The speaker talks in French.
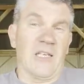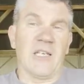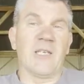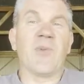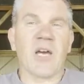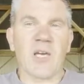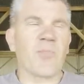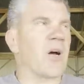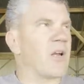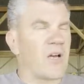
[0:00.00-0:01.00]
est, libéré
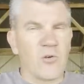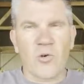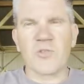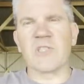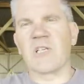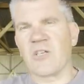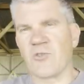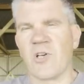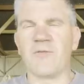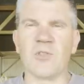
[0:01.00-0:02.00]
par le recyclage
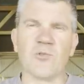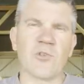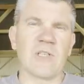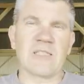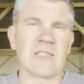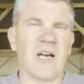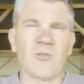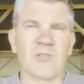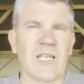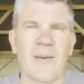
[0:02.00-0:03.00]
de la vie du sol, etc.
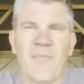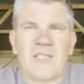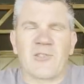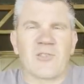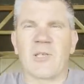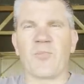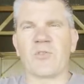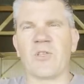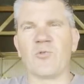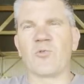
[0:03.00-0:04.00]
Donc ça n'a pas de sens
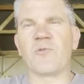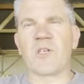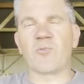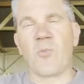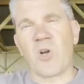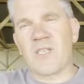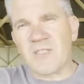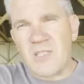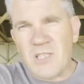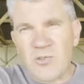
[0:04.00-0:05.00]
d'apporter du soufre à ce moment-là,
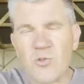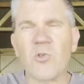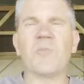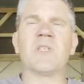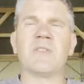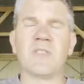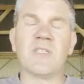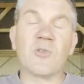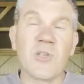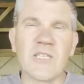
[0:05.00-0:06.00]
si, si
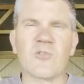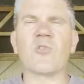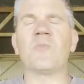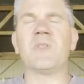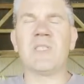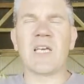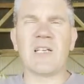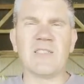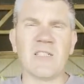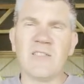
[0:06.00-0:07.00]
ce n'est
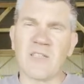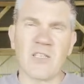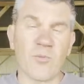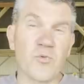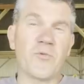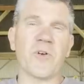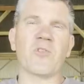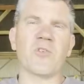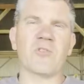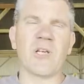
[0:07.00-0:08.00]
surminéralisé, c'est-à-dire bouffer
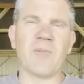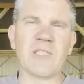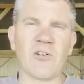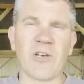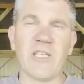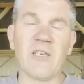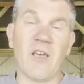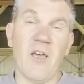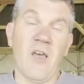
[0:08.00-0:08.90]
encore de la matière organique,